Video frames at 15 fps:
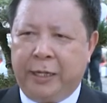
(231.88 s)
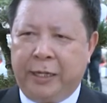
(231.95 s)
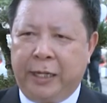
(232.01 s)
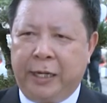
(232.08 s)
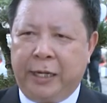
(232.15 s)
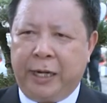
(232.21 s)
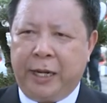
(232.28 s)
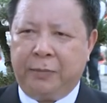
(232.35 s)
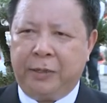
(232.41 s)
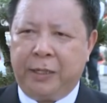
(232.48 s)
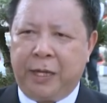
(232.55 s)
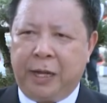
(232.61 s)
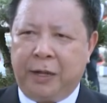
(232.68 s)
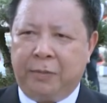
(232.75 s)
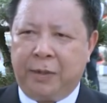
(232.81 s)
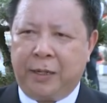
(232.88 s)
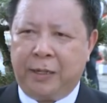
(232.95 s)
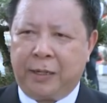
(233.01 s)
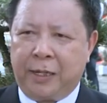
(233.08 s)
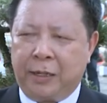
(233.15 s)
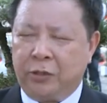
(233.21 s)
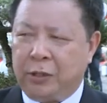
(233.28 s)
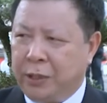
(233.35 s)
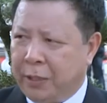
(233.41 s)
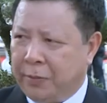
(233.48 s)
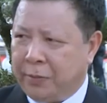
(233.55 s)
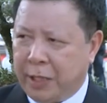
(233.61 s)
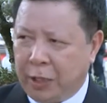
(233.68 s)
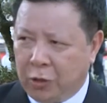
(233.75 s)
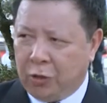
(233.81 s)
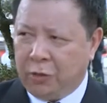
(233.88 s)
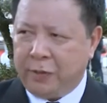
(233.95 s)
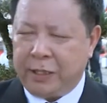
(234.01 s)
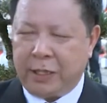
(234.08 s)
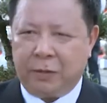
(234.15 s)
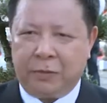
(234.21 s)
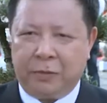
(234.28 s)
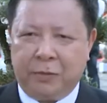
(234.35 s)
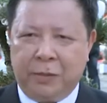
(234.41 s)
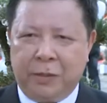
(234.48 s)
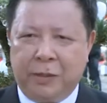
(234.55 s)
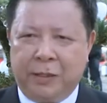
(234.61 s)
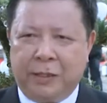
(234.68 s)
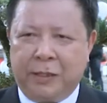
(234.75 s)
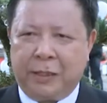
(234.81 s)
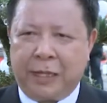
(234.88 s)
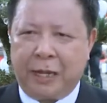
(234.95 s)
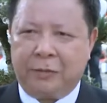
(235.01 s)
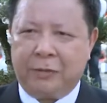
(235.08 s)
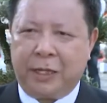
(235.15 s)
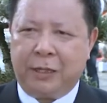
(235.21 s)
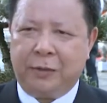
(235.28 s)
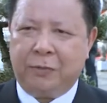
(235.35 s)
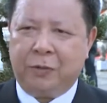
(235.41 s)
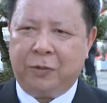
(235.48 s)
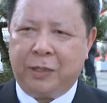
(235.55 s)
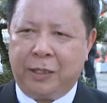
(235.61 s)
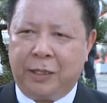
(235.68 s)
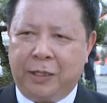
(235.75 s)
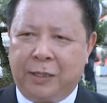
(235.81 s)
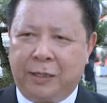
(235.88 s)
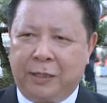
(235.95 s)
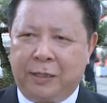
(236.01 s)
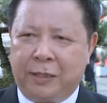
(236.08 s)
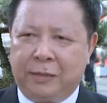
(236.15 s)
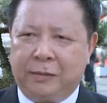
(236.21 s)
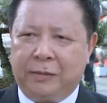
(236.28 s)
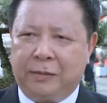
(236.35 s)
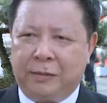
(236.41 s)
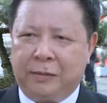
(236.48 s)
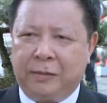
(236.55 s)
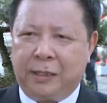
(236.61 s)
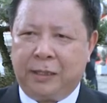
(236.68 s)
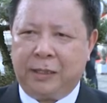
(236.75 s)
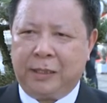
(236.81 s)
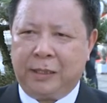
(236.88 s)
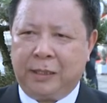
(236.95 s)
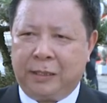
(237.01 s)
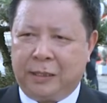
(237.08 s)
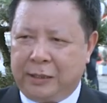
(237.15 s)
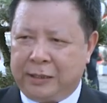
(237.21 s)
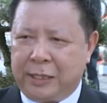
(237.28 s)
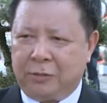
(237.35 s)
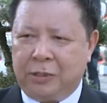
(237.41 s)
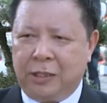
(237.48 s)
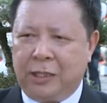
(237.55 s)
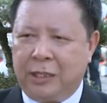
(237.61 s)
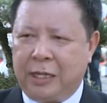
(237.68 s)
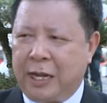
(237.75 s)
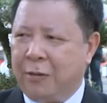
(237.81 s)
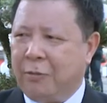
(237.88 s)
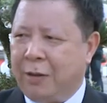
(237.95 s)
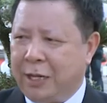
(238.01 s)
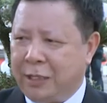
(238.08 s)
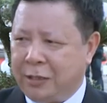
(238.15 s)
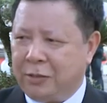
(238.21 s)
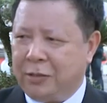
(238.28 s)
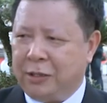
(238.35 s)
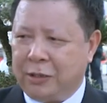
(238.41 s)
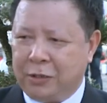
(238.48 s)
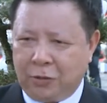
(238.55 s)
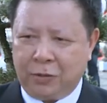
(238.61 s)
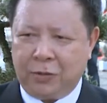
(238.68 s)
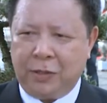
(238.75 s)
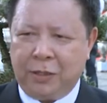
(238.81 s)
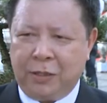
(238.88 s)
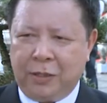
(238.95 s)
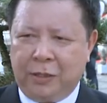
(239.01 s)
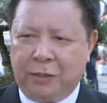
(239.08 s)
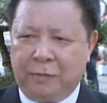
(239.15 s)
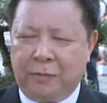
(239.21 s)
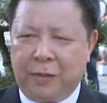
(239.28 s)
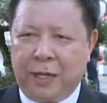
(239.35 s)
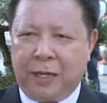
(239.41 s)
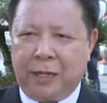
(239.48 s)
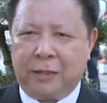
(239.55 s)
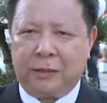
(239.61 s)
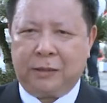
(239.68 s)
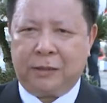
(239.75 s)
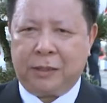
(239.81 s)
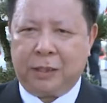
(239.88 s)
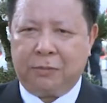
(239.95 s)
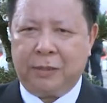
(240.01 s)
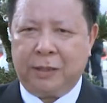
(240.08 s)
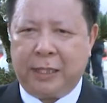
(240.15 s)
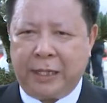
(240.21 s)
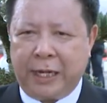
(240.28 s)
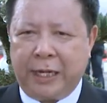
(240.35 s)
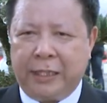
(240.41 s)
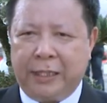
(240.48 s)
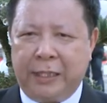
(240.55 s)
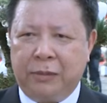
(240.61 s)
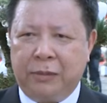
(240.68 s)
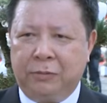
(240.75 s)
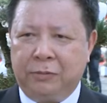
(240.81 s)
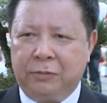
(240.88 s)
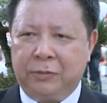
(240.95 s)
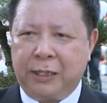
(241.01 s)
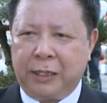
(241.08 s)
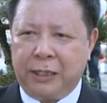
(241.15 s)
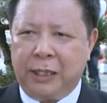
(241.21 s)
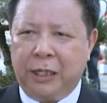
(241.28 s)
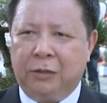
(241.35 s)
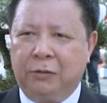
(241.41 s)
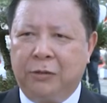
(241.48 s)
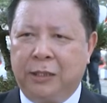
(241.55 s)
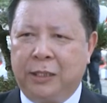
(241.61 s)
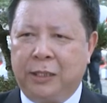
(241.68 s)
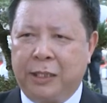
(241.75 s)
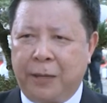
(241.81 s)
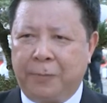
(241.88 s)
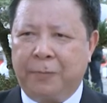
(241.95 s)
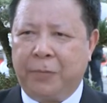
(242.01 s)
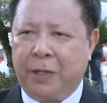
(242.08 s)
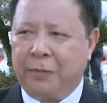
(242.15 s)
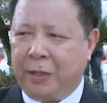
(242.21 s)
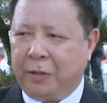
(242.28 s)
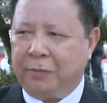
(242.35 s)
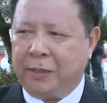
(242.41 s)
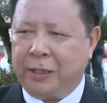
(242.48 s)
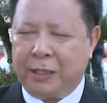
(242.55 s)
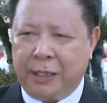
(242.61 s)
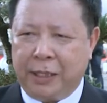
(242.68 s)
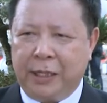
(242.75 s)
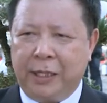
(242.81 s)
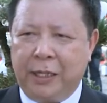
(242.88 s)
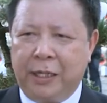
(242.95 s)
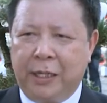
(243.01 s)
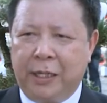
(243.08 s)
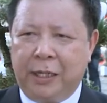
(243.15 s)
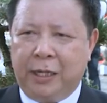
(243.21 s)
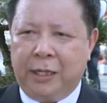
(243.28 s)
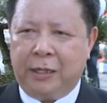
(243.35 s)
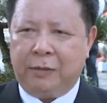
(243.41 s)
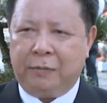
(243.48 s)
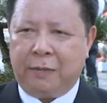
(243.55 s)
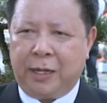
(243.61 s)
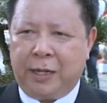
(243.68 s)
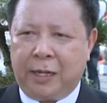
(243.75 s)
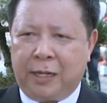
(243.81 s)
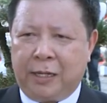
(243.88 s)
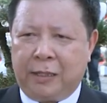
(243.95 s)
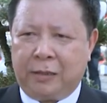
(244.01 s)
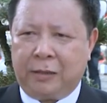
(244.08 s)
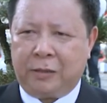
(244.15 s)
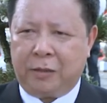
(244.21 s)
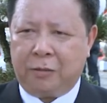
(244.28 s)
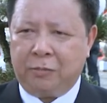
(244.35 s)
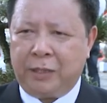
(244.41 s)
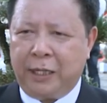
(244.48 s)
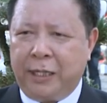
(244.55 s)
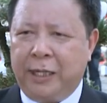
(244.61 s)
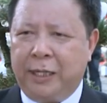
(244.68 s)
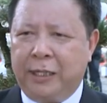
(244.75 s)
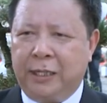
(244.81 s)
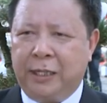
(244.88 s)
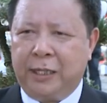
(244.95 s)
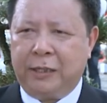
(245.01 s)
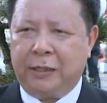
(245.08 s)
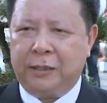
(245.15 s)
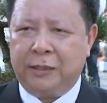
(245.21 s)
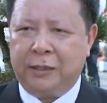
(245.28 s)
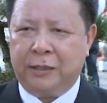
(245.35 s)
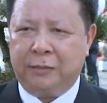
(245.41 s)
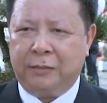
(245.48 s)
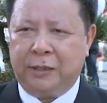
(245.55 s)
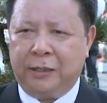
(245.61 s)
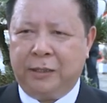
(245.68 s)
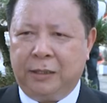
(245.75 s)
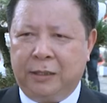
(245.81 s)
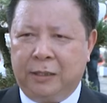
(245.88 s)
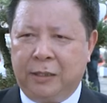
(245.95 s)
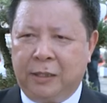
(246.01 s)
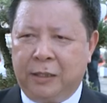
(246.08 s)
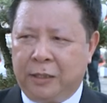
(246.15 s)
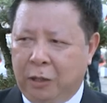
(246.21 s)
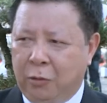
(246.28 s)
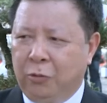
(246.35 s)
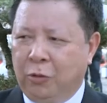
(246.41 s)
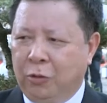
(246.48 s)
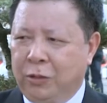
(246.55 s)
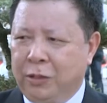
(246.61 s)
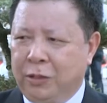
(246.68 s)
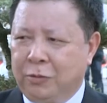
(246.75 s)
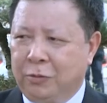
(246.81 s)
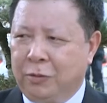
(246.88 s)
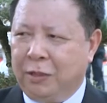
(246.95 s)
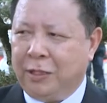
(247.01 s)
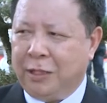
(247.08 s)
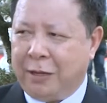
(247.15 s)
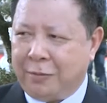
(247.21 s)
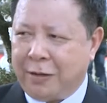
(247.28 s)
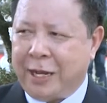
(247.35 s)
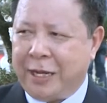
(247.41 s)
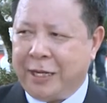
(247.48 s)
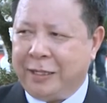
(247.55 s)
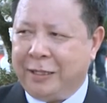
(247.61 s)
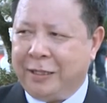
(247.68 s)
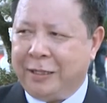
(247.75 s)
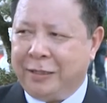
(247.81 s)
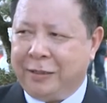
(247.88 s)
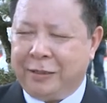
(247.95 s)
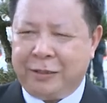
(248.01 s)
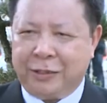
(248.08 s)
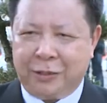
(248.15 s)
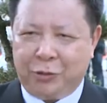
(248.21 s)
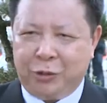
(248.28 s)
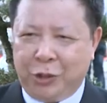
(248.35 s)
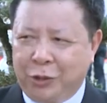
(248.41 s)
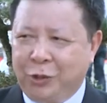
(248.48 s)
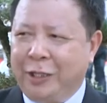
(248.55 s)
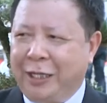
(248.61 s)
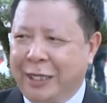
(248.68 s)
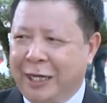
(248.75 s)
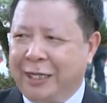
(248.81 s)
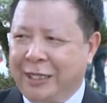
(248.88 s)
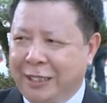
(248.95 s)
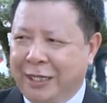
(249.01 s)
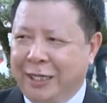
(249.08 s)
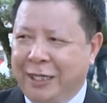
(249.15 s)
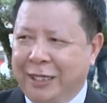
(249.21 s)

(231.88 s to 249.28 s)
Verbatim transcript: để làm thế nào mà các doanh nghiệp kết nối với nhau tạo thành một cái cái, ờ, cái, cái, cái giao thương hàng hóa cho nó được tốt và trong cái đợt này cũng rất nhiều những cái cặp hợp đồng được ký và nó cũng thể hiện được cái sự mà cầu nối của Lào Cai trên chuyên tuyến hành lang kinh tế.